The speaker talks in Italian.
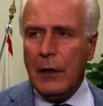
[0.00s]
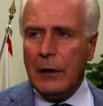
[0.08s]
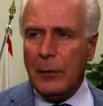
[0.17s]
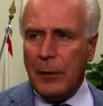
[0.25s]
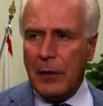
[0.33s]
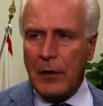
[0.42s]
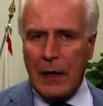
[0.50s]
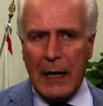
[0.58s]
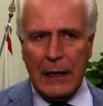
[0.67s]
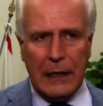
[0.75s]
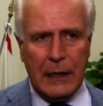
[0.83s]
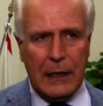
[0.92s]
di
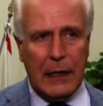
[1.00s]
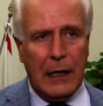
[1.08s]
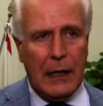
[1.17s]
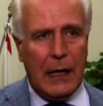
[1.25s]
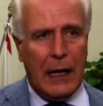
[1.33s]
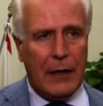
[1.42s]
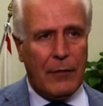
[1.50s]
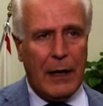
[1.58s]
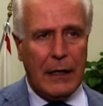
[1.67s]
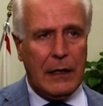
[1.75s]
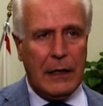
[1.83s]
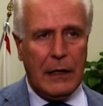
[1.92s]
pensare ai
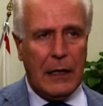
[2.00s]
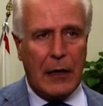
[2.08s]
vari